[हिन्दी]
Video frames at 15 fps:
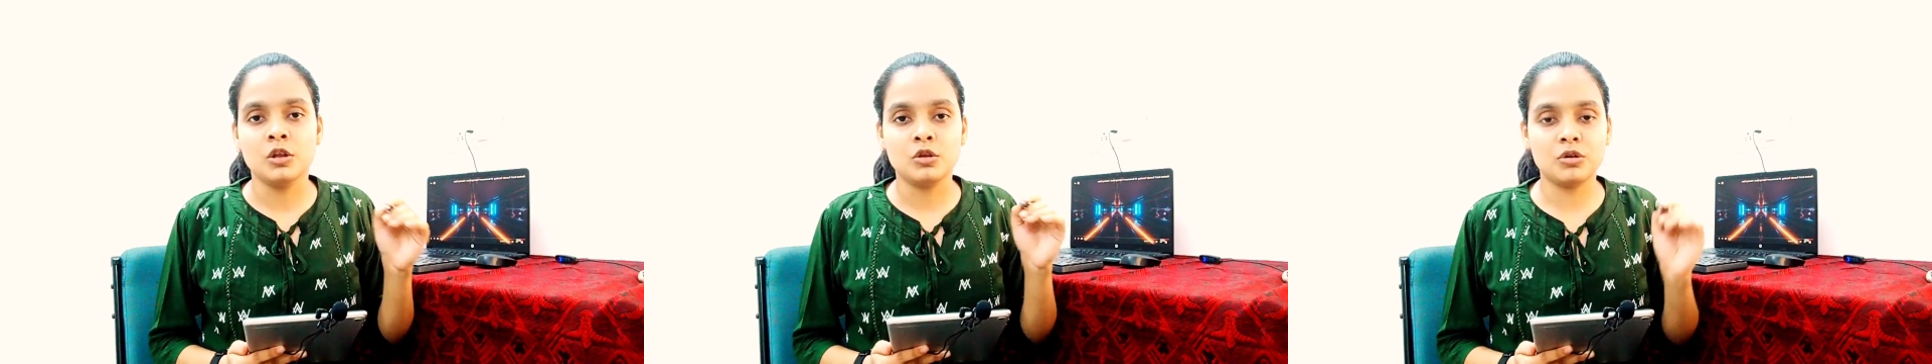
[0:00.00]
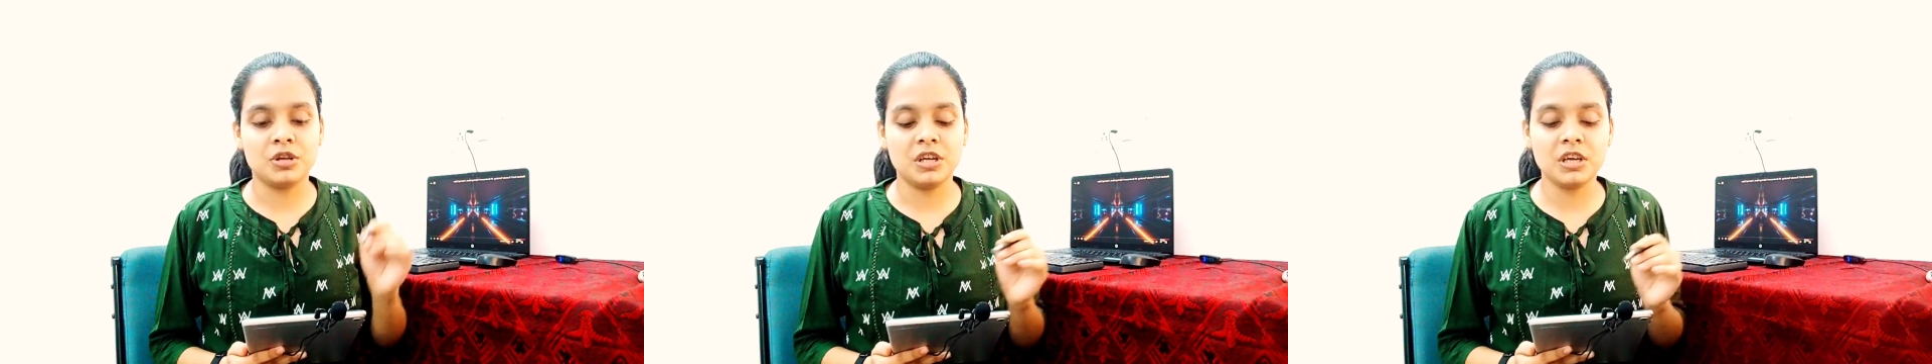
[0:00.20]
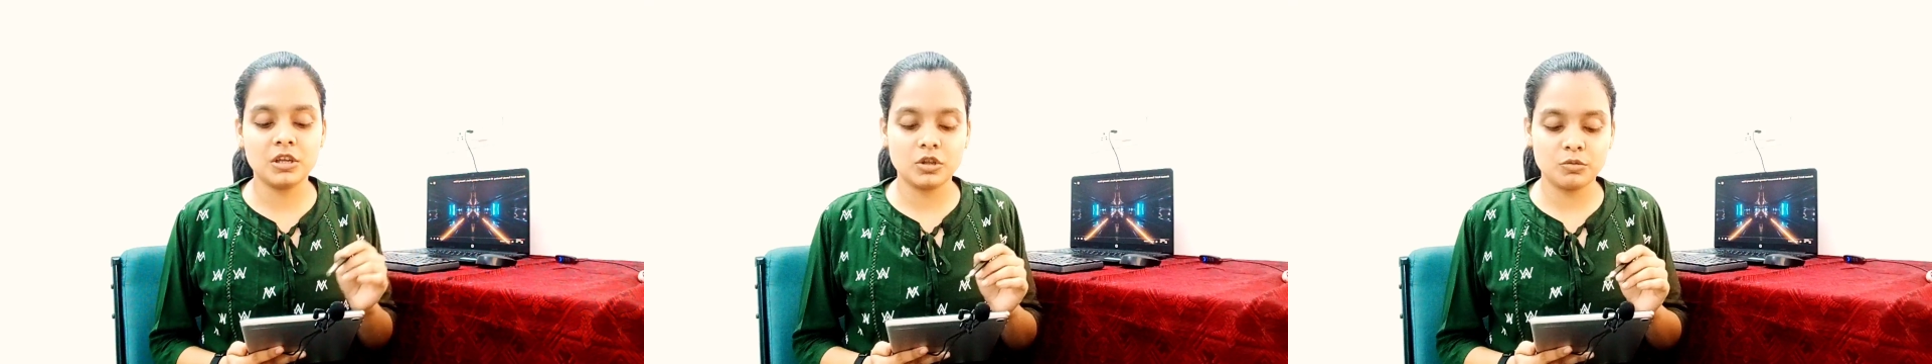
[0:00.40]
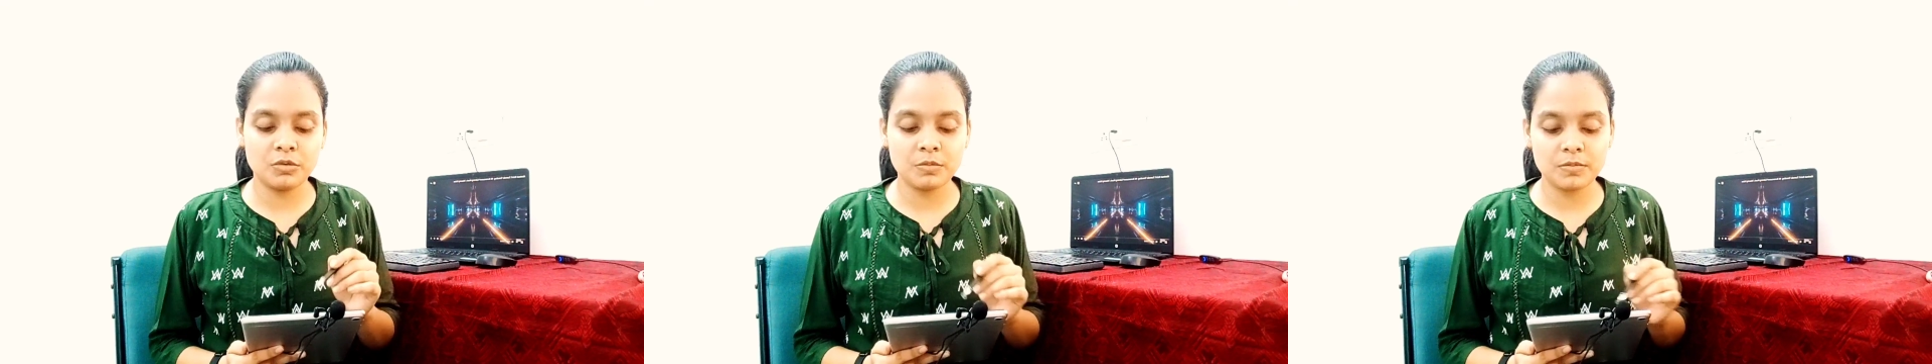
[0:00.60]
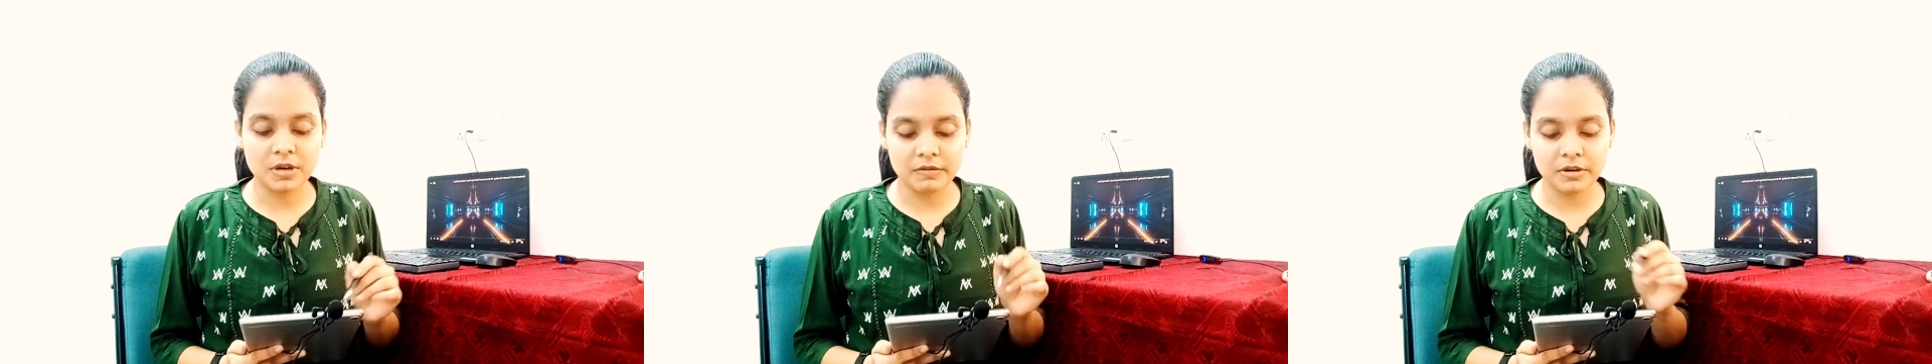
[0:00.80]
तो ठीक है तुम
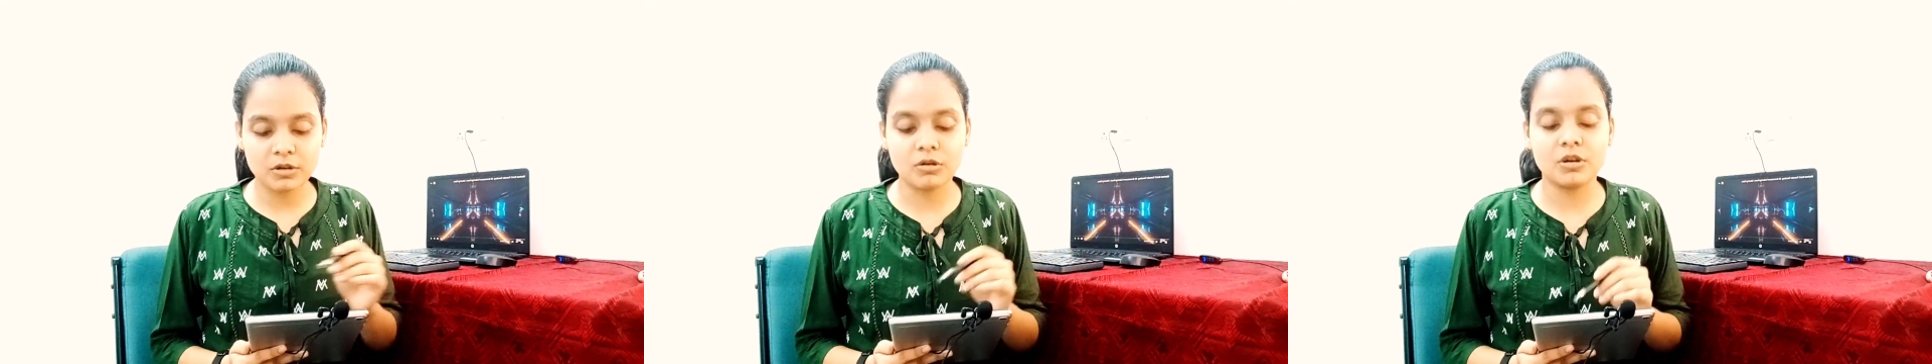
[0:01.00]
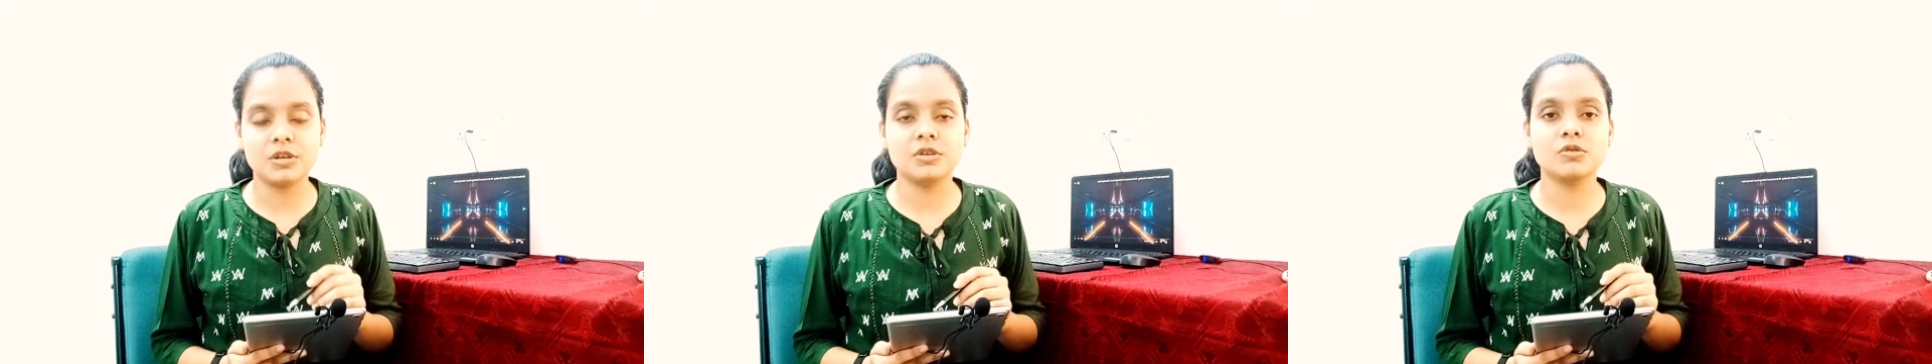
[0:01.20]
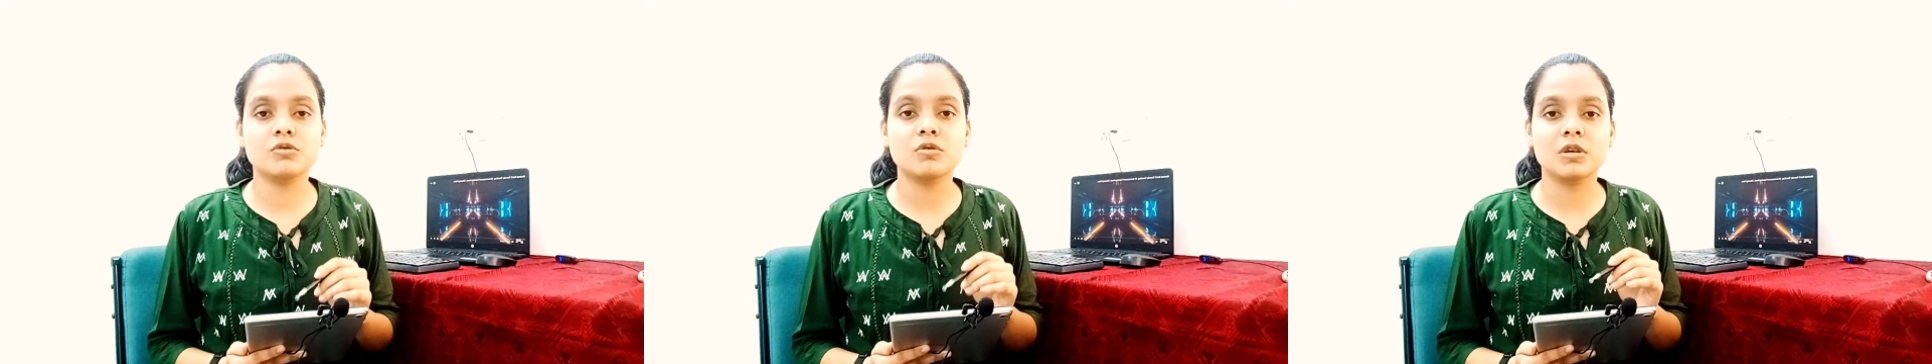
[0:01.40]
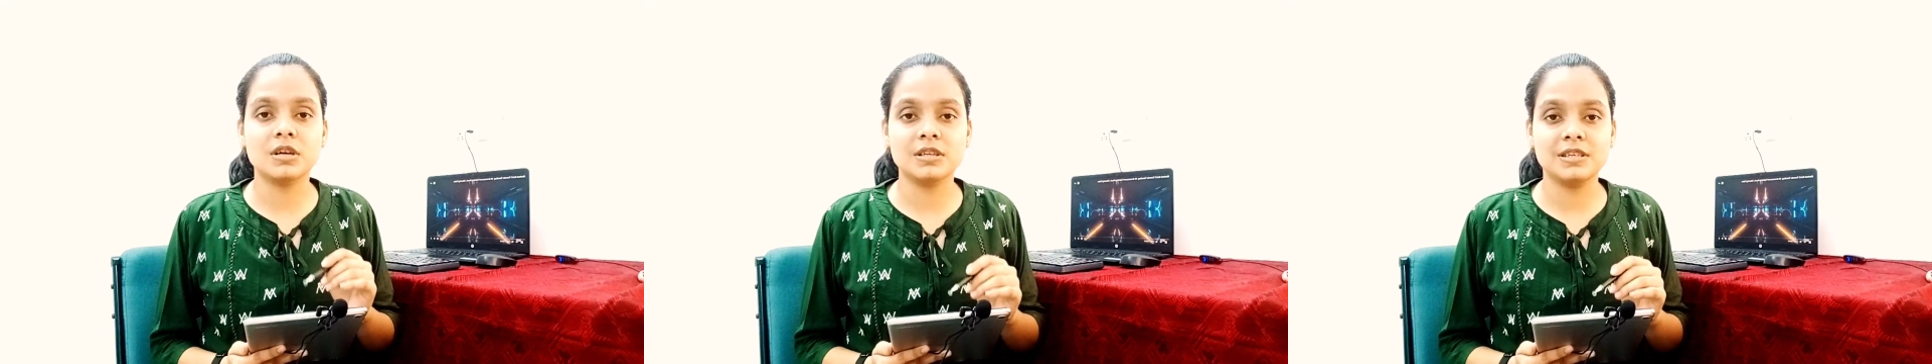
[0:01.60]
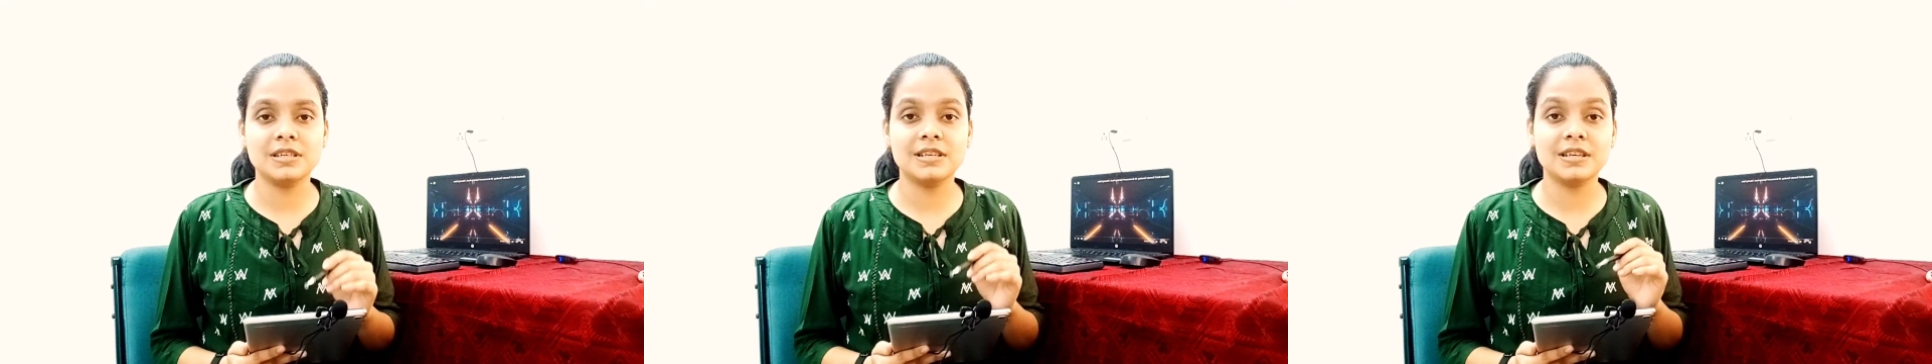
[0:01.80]
इन प्राइवेट कॉलेजेस को
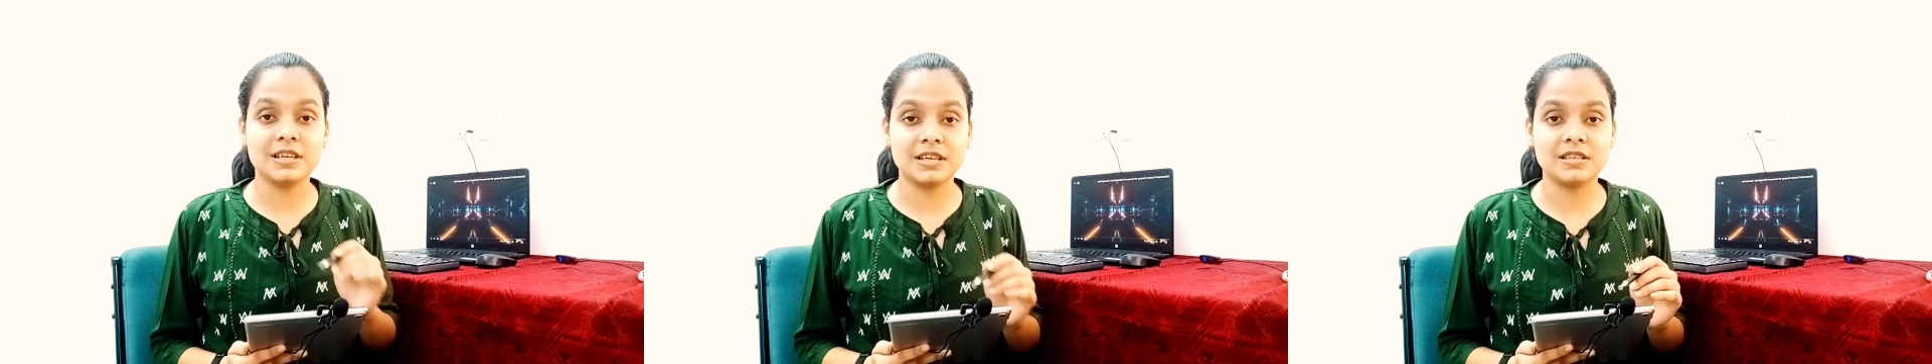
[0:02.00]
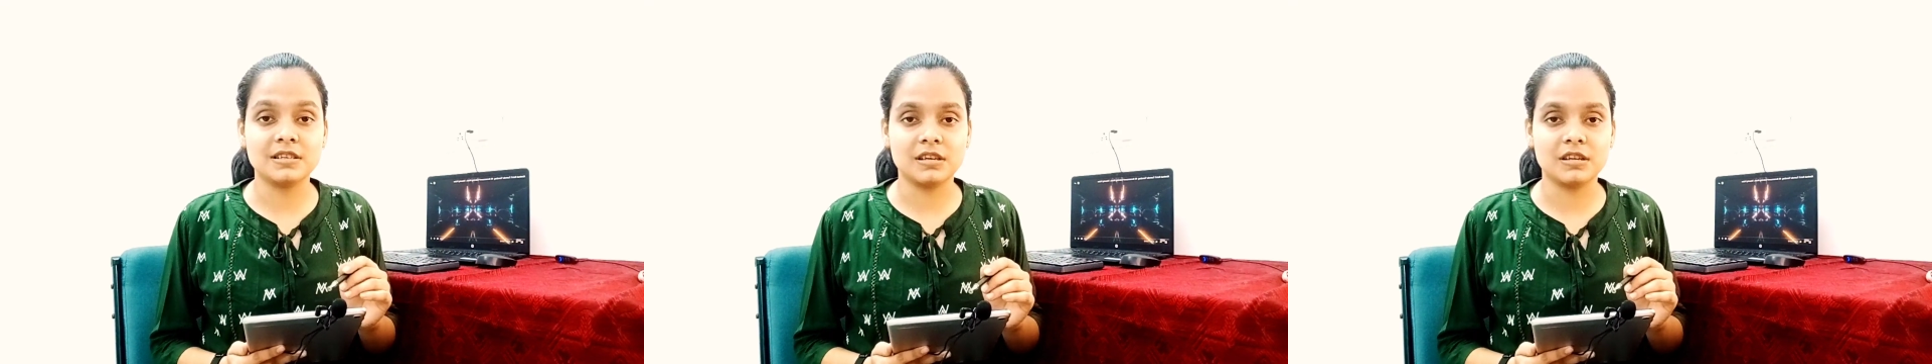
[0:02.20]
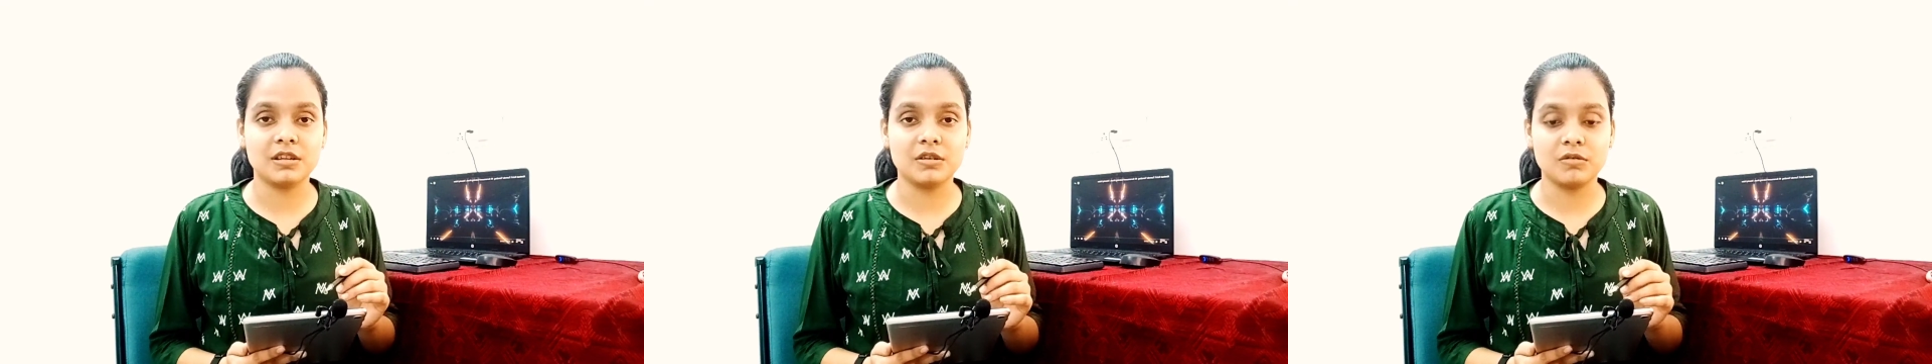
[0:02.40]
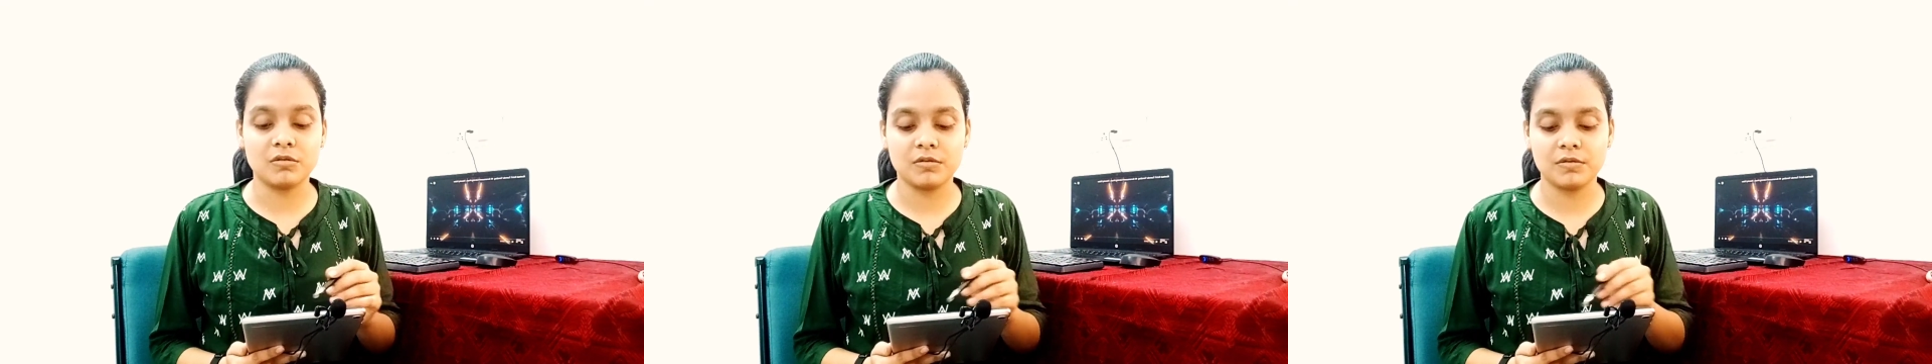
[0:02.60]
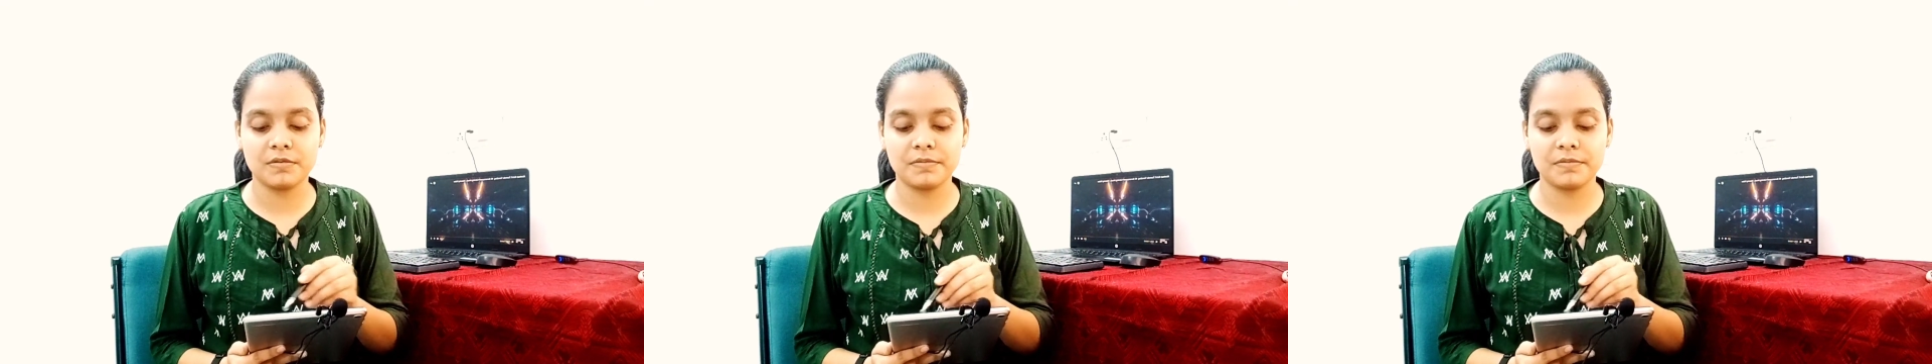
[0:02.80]
कंसीडर कर सकते हो